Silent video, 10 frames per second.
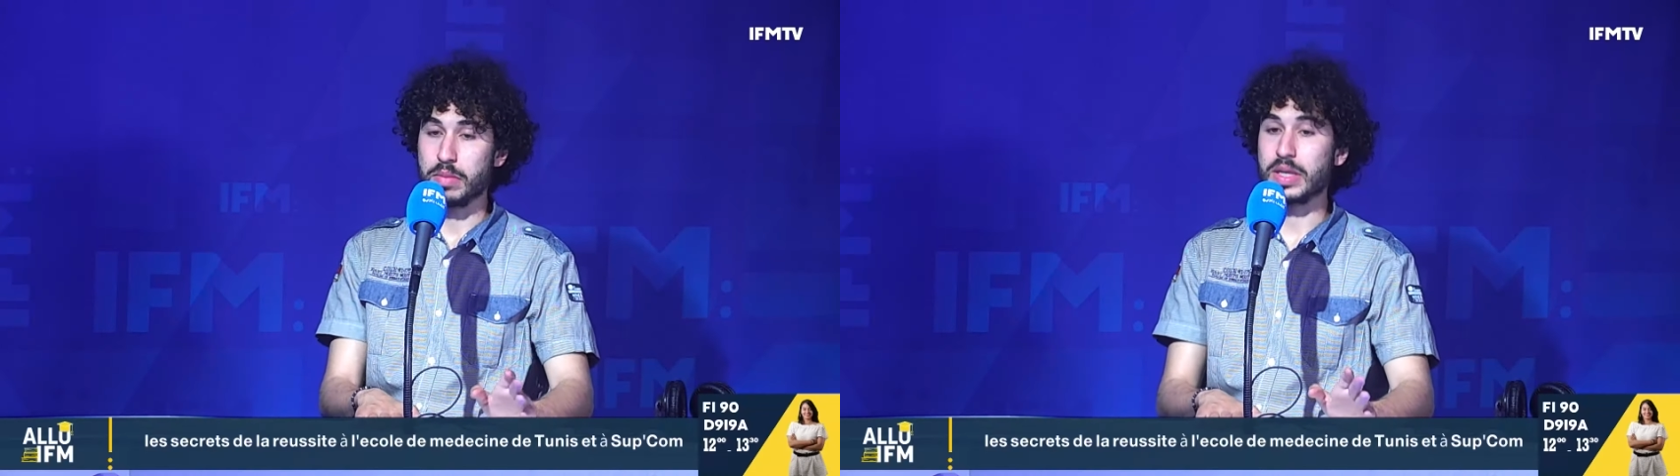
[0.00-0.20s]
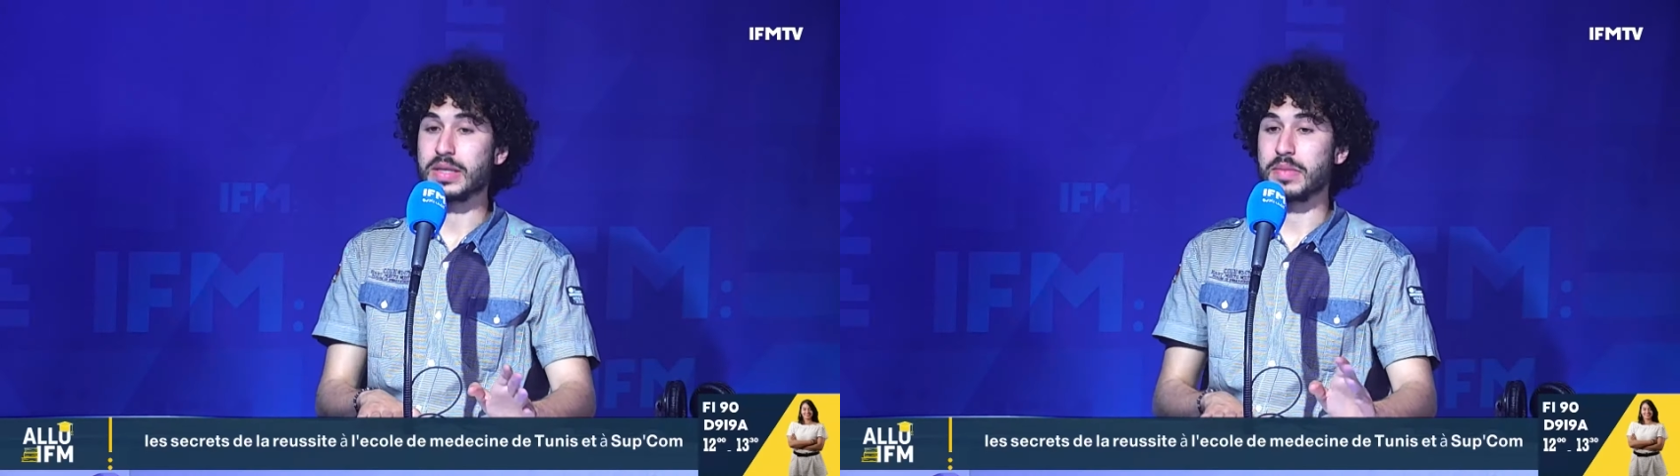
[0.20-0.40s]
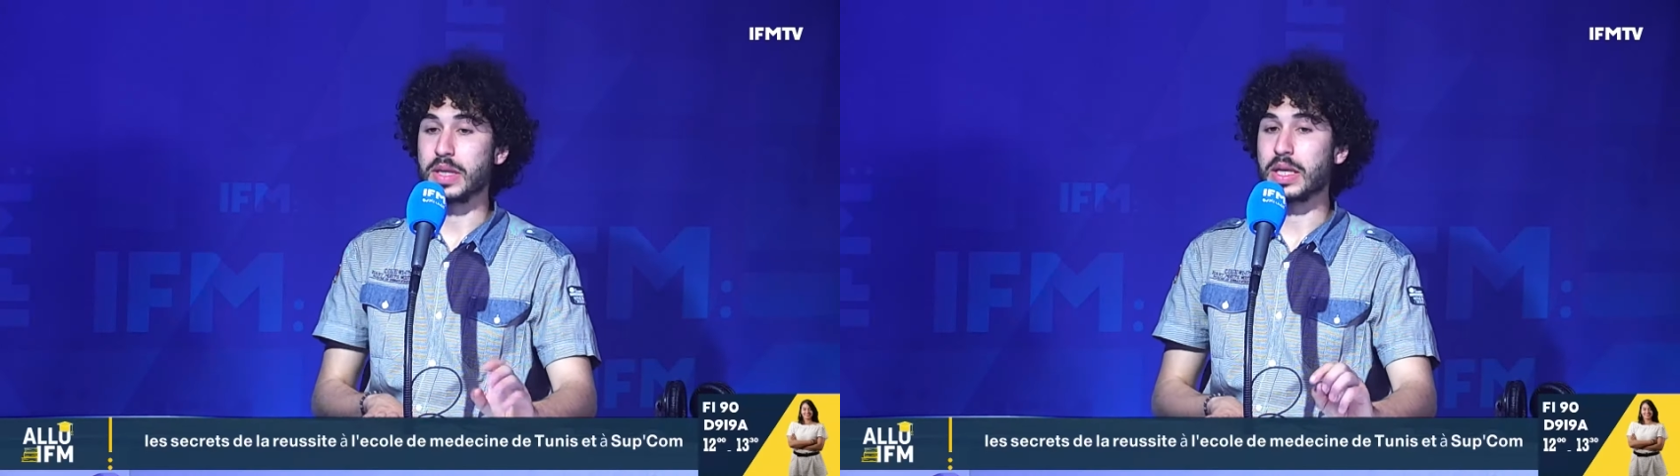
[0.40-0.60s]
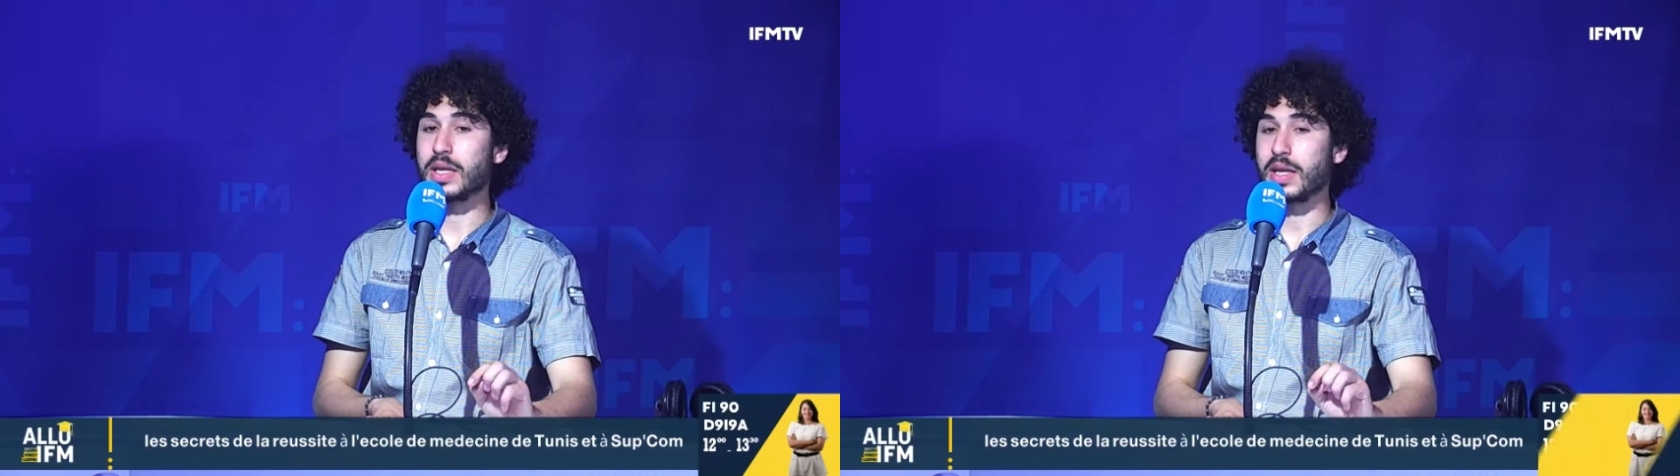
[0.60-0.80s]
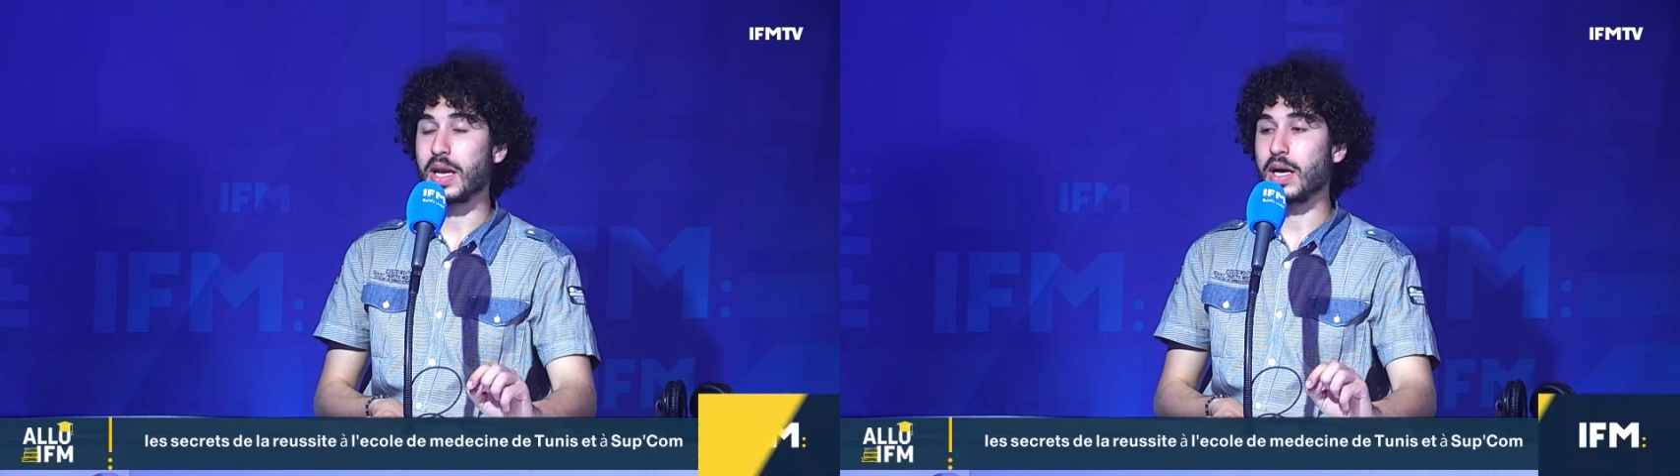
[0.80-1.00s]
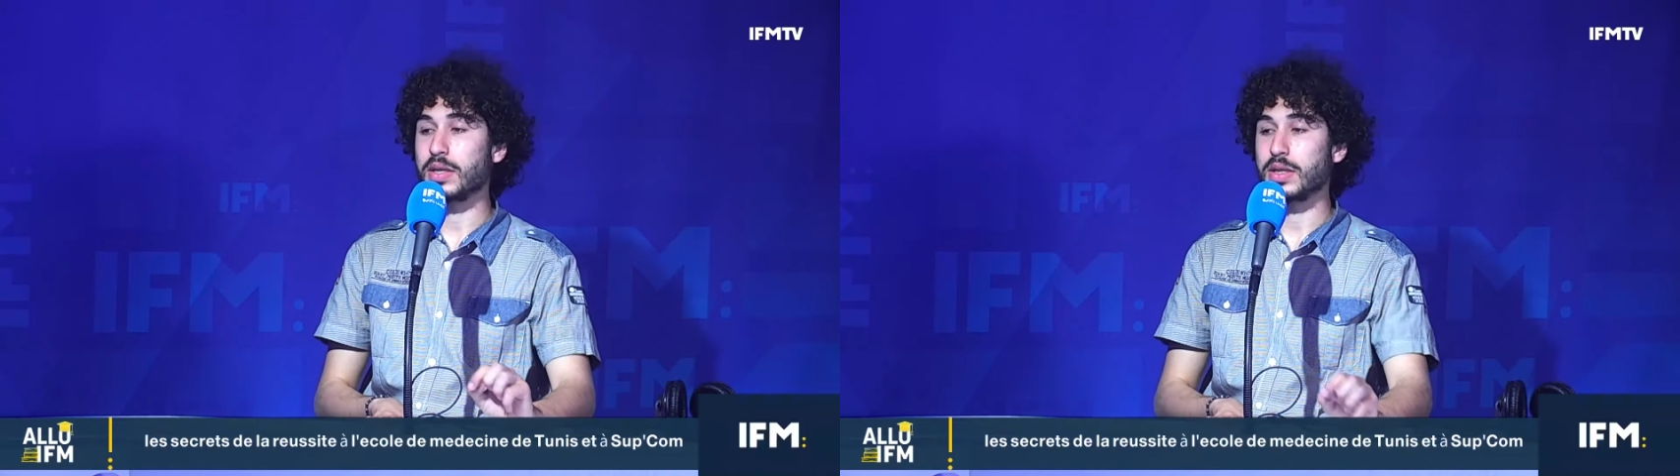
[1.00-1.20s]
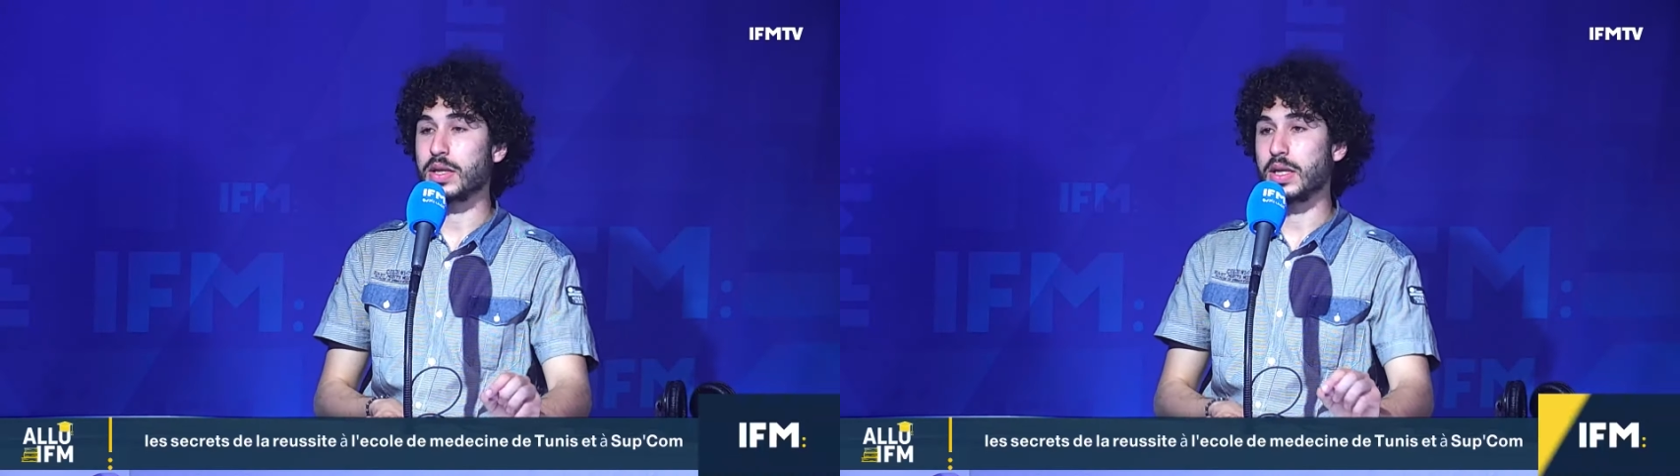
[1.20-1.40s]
برسمي هذه الحاجه